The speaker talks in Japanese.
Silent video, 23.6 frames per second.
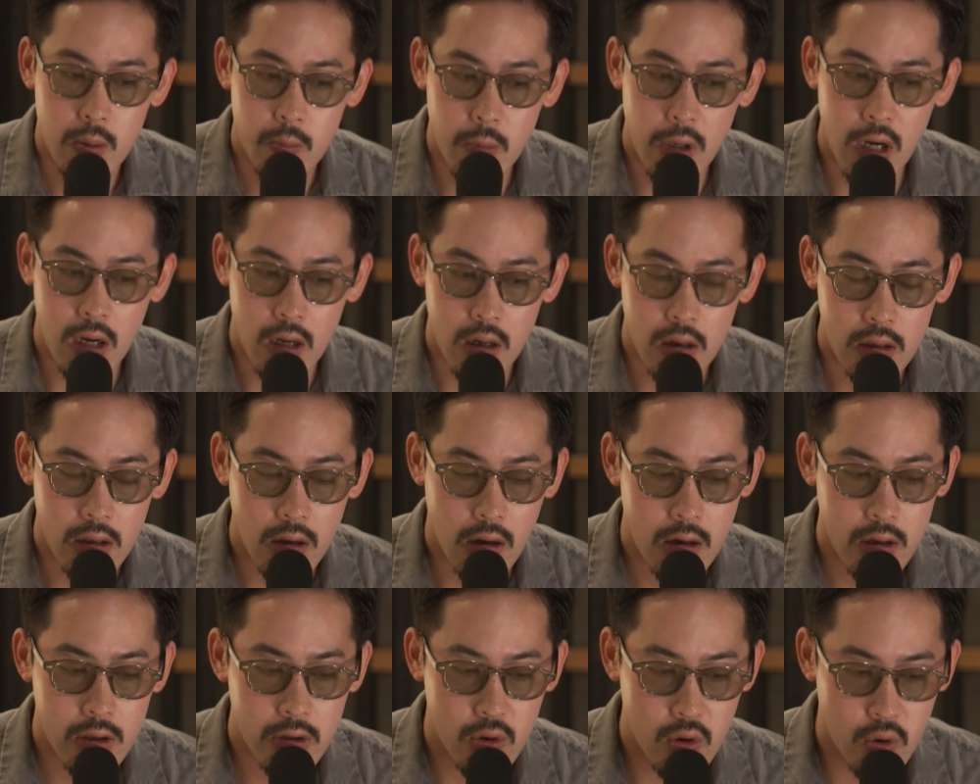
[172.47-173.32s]
まあ
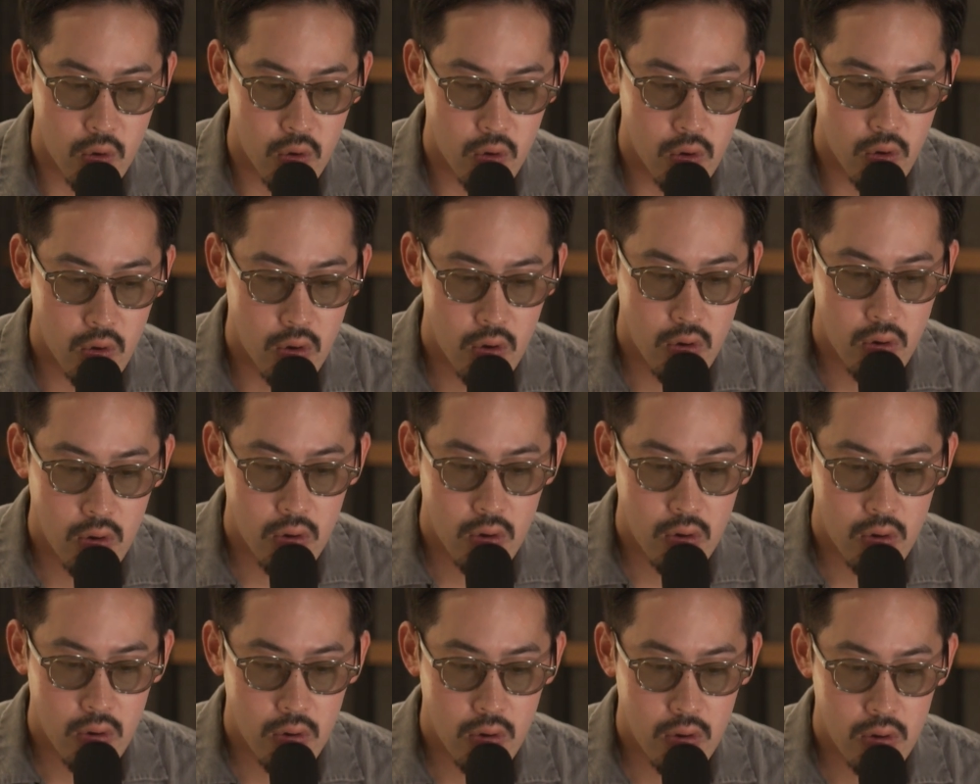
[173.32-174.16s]
やはりこう
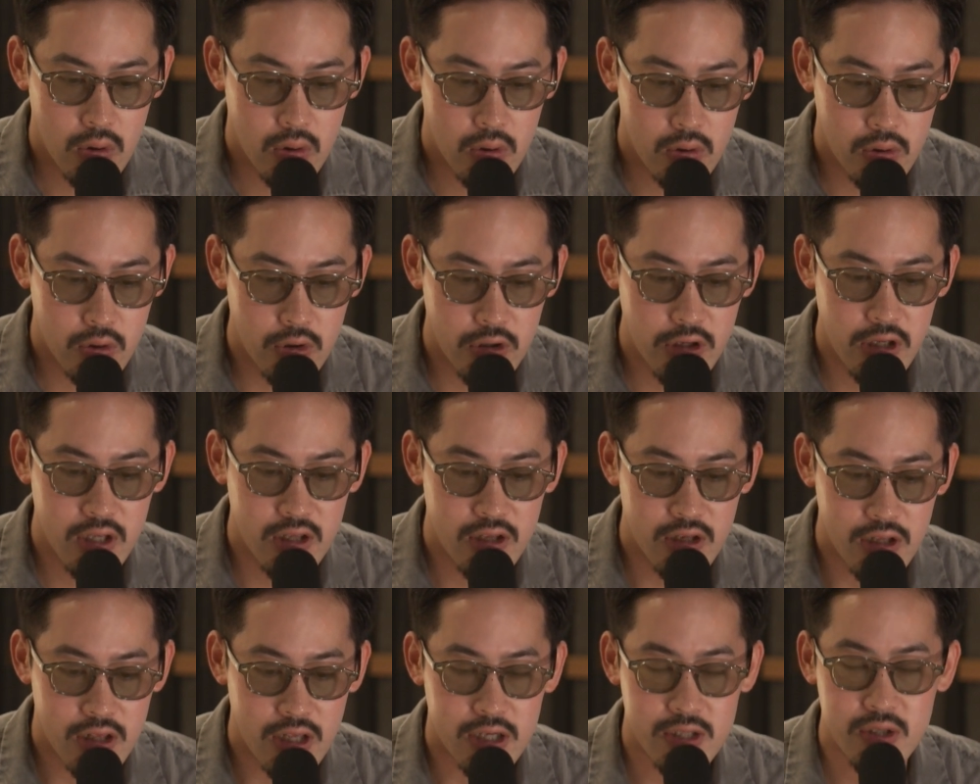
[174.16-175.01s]

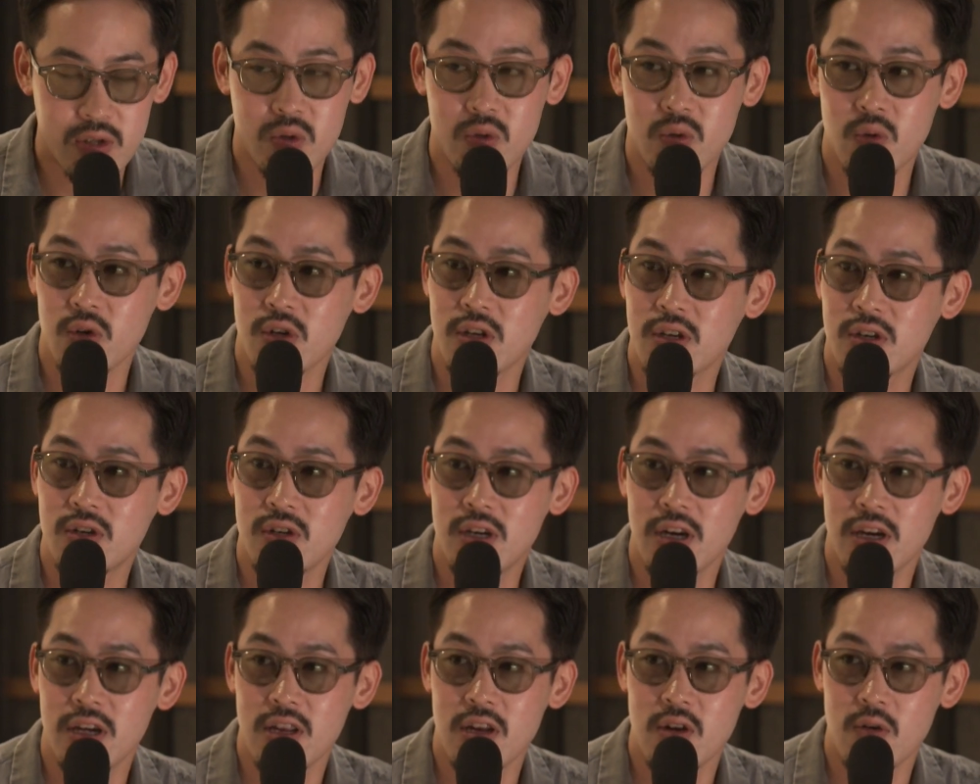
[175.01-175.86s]
グリーンに立つ時
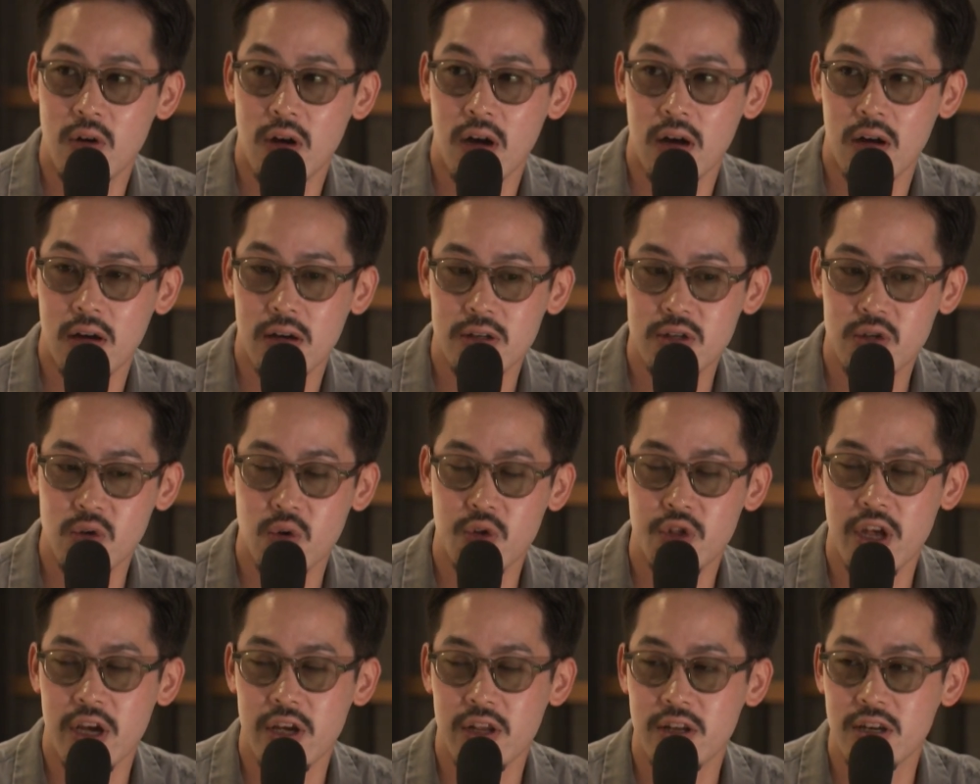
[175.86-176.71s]
ぐらいには
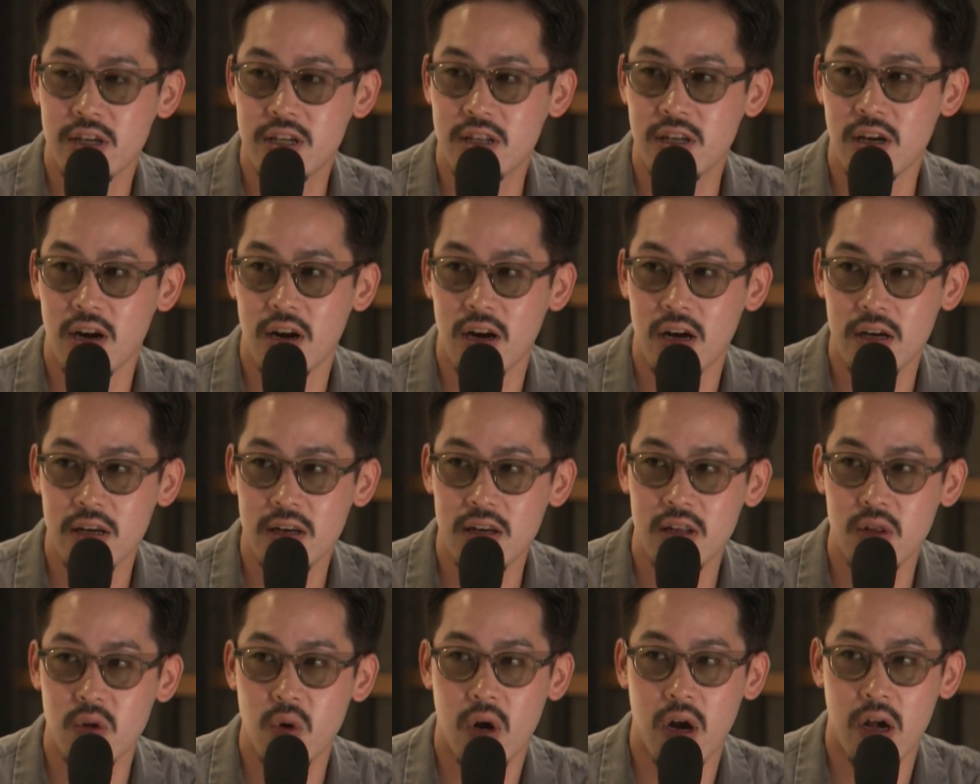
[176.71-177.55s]
招待できたら
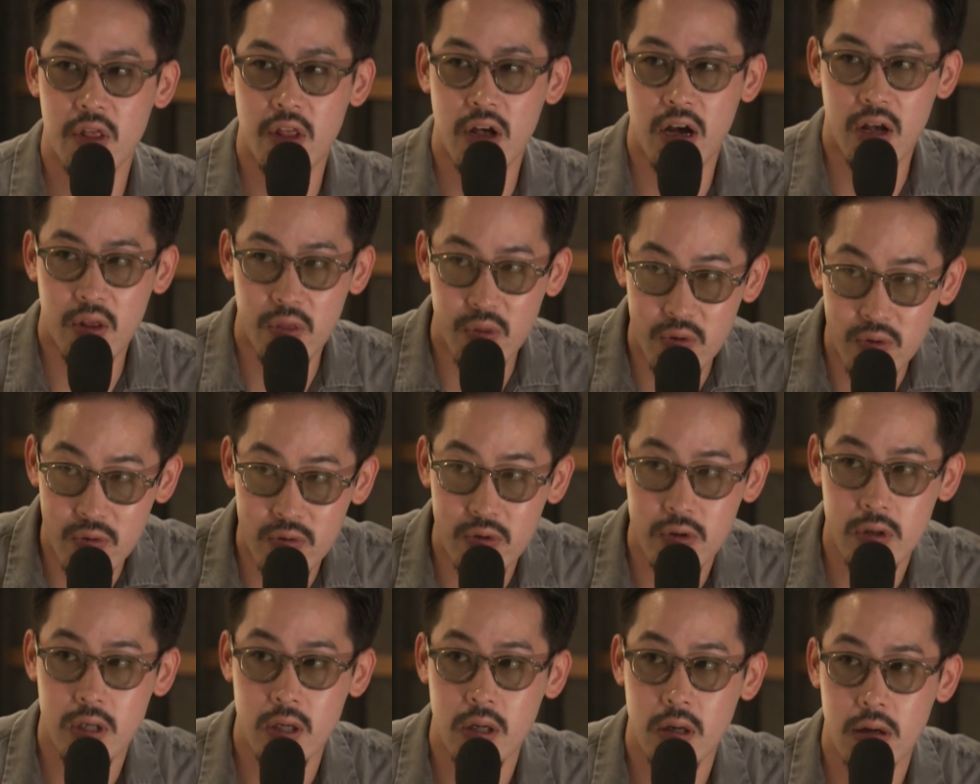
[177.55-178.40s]
いいのかなという
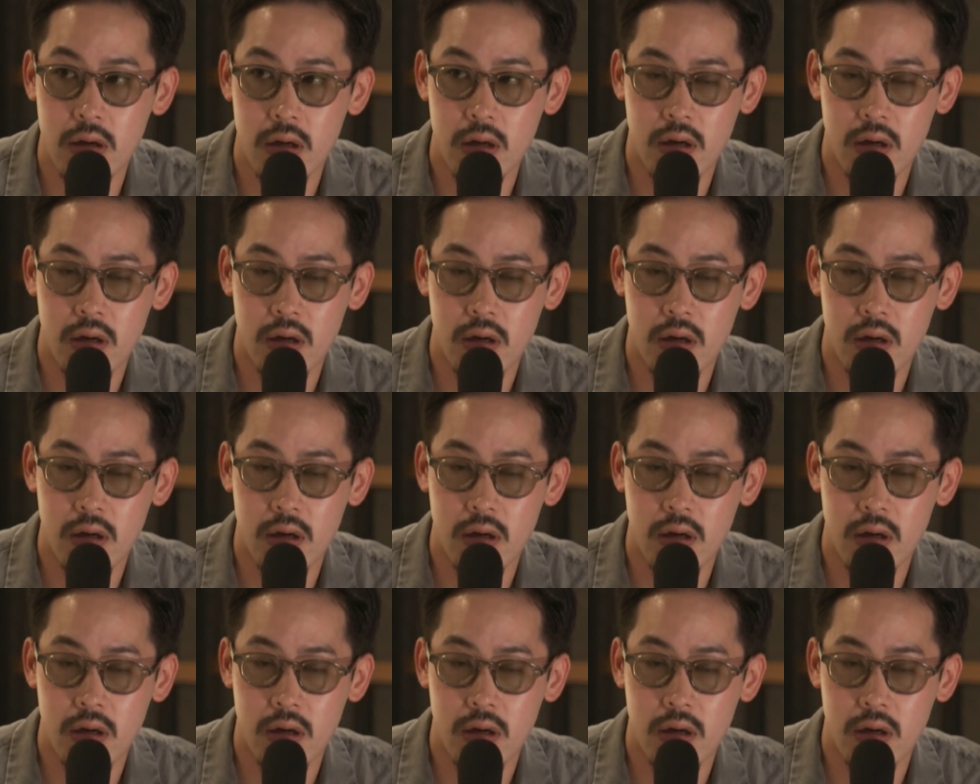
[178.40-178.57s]
ふうには